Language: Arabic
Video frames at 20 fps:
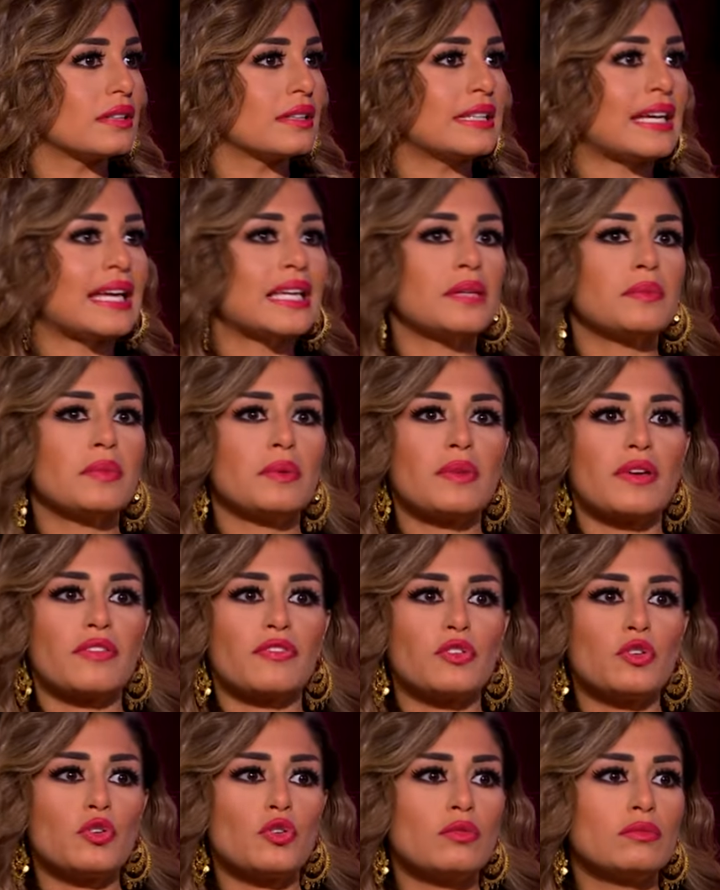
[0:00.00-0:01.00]
يعني بما
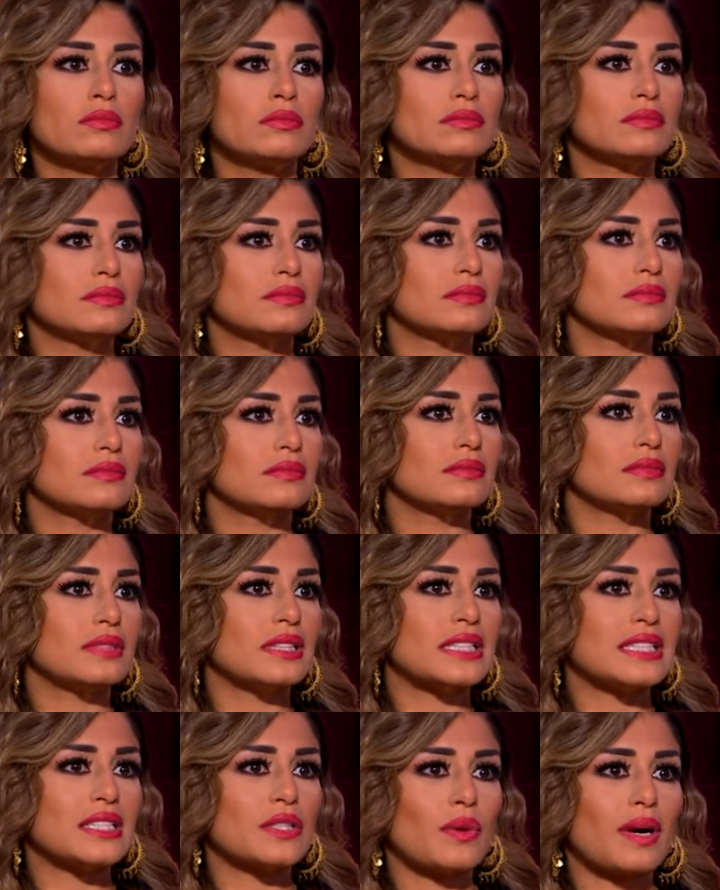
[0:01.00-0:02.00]
فيهم
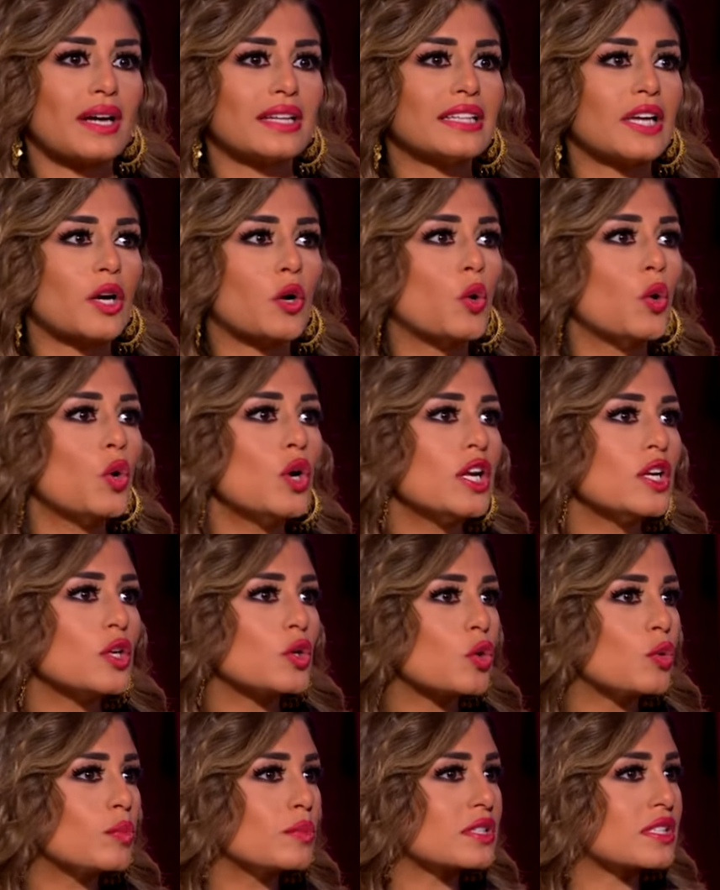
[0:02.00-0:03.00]
انت واخده كل
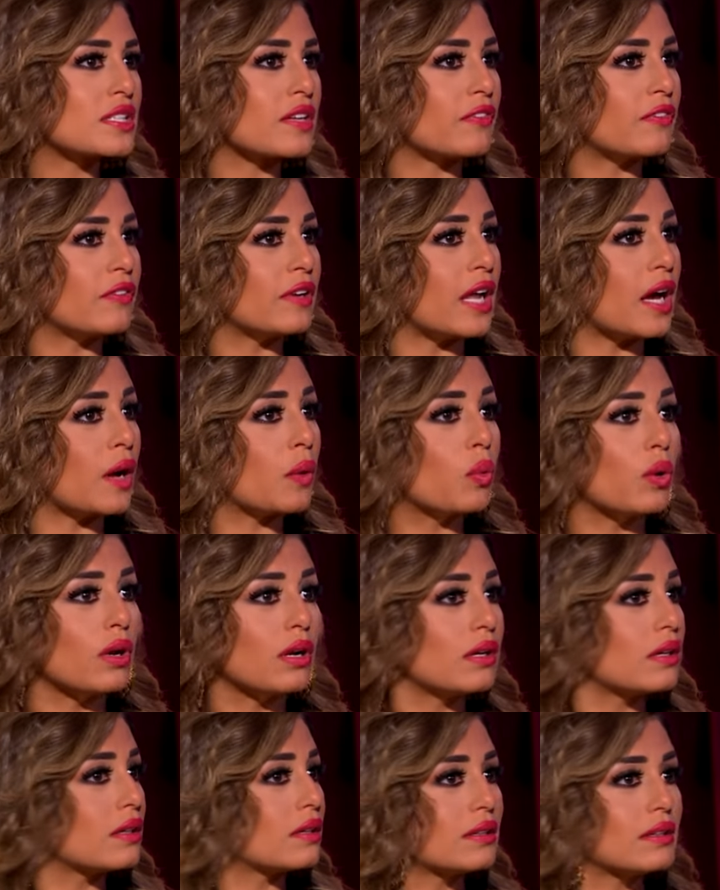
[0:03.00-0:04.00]
نجوم الصف الاول
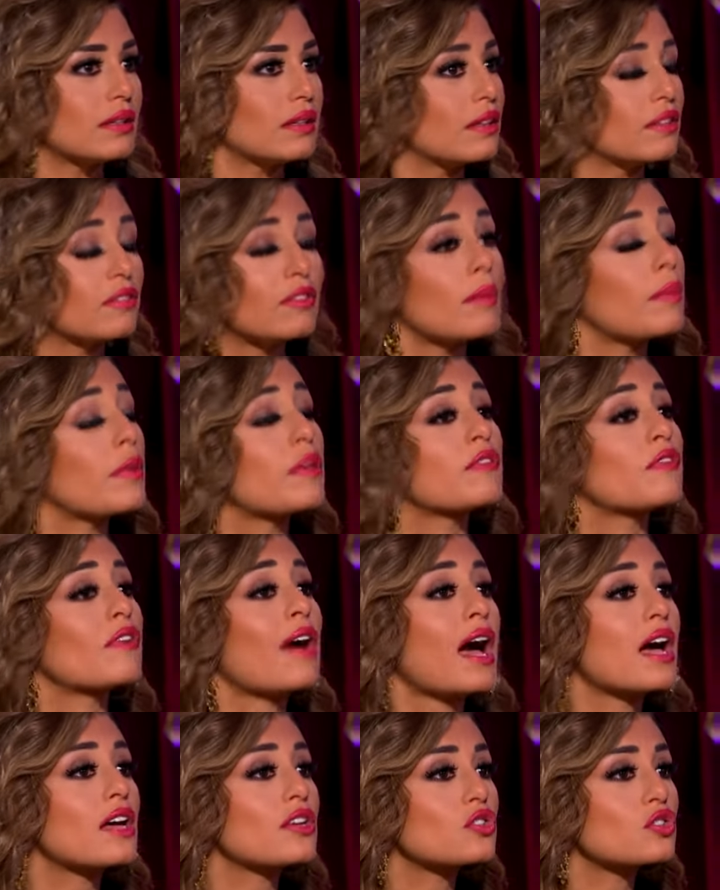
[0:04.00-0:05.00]
فما
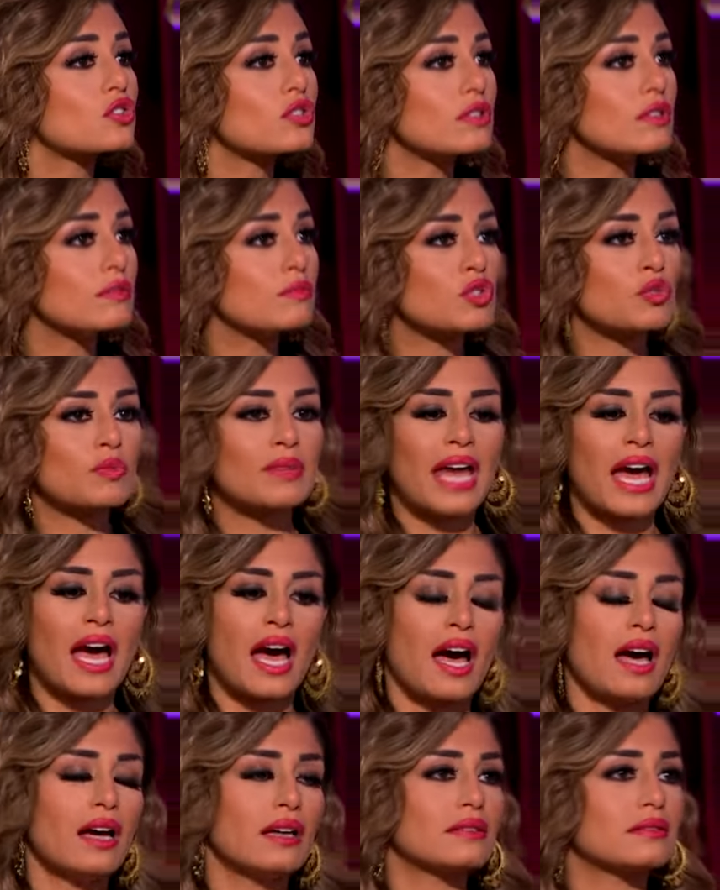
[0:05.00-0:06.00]
ينفعش مش من
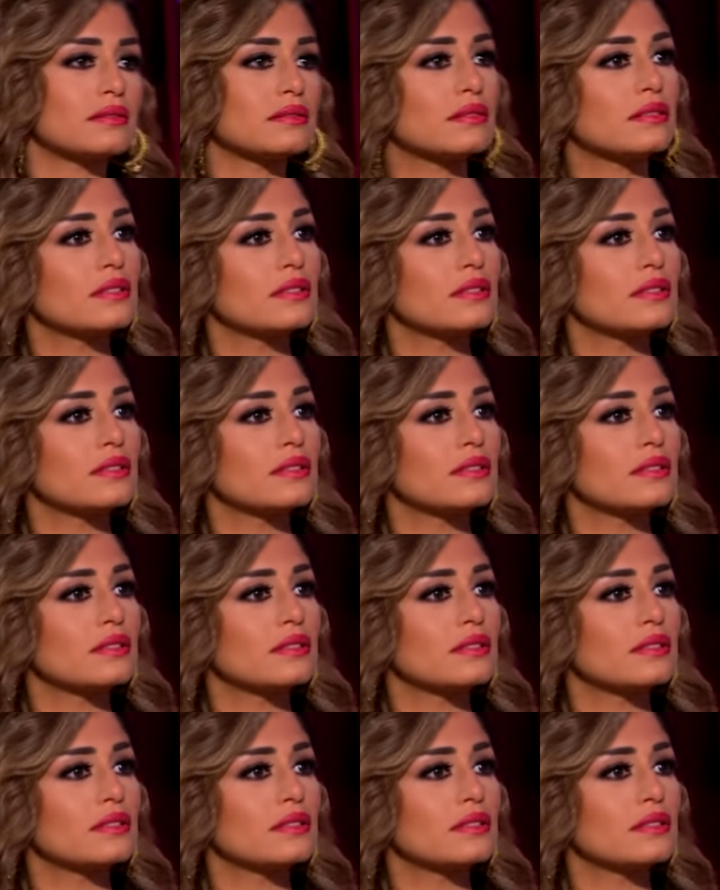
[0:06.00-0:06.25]
حقها